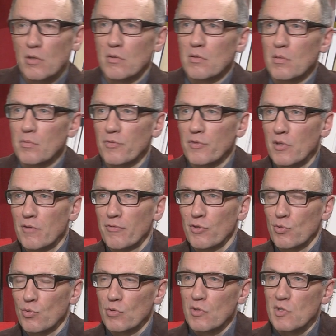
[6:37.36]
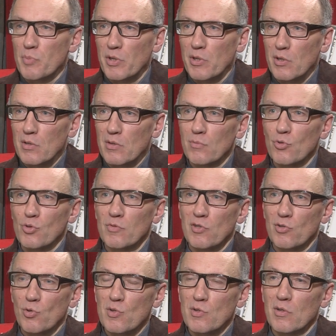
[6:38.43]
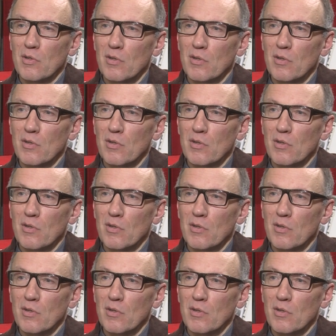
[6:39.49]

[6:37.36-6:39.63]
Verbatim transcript: э, там, в Киев откуда-то, из пригорода, может, у вас нет, родственники